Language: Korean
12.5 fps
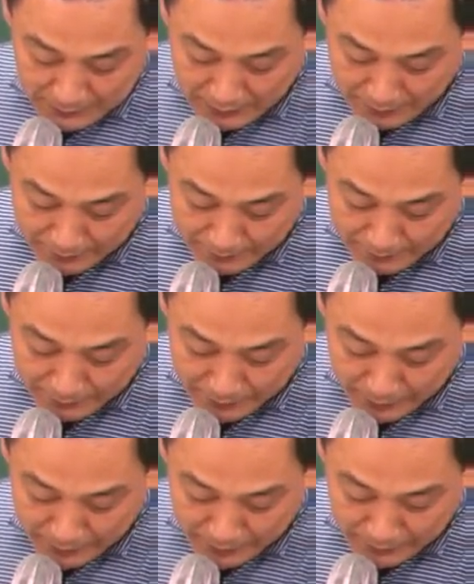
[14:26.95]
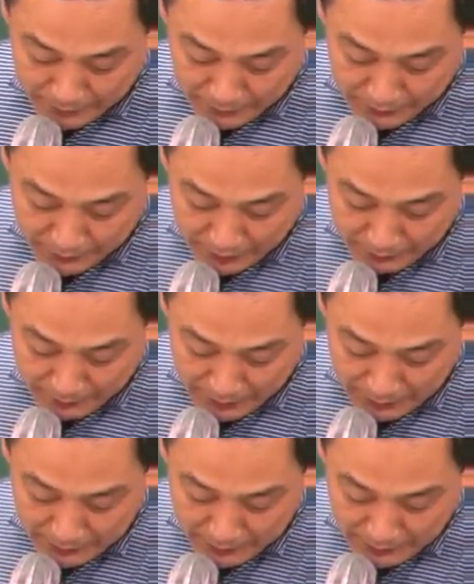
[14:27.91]
3번, 그
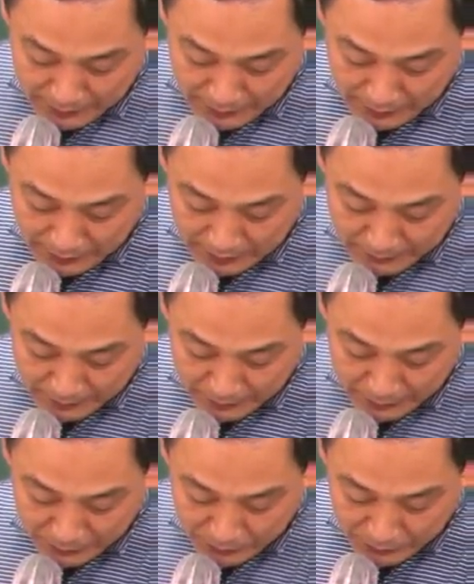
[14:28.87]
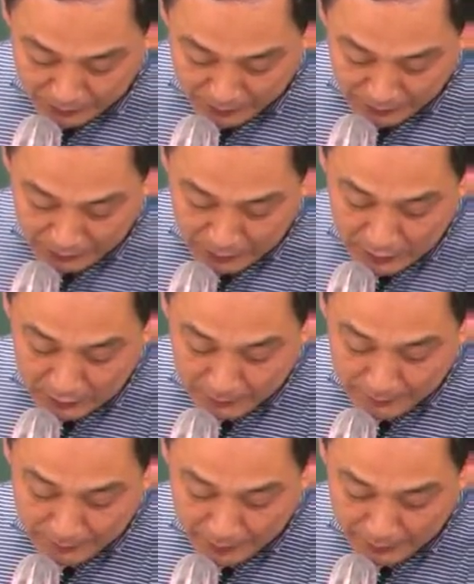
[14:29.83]
다음에 4번, 5번. 그러니까
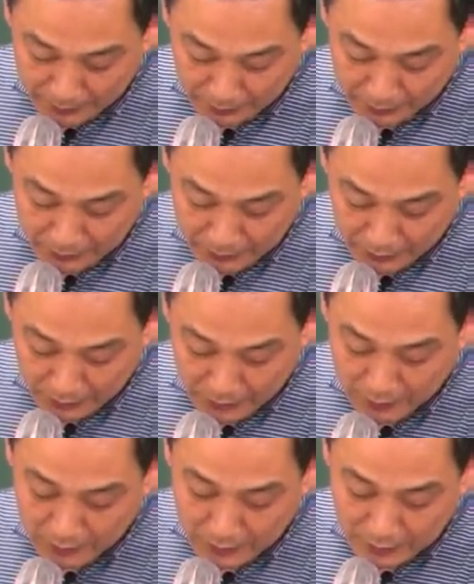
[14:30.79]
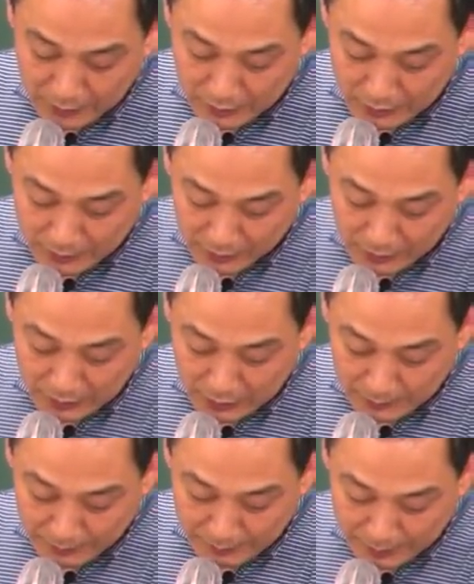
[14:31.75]
1번 빼버리고 있죠? 아, 1번에
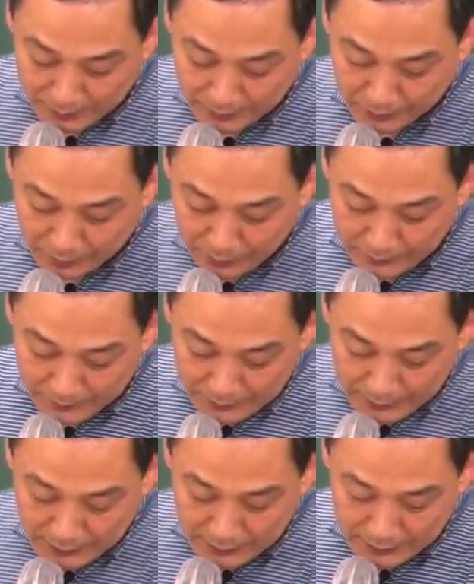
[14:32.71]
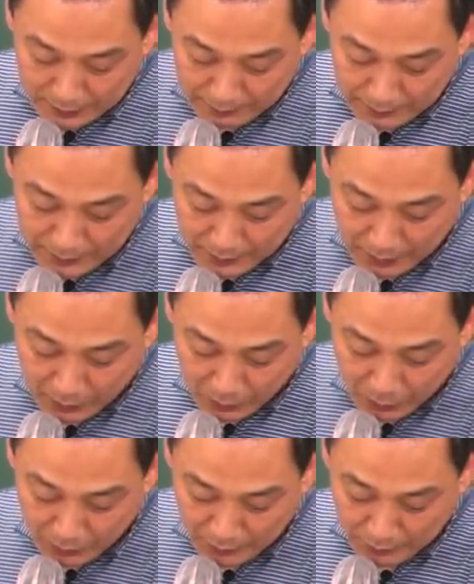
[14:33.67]
1번 빼버리고 2, 3, 4,
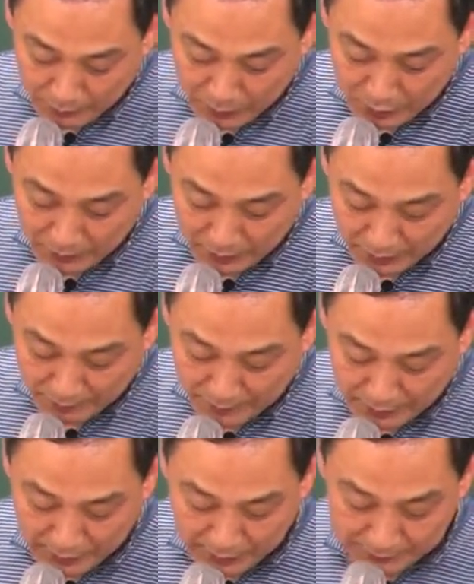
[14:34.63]
5번은 보시면 됩니다.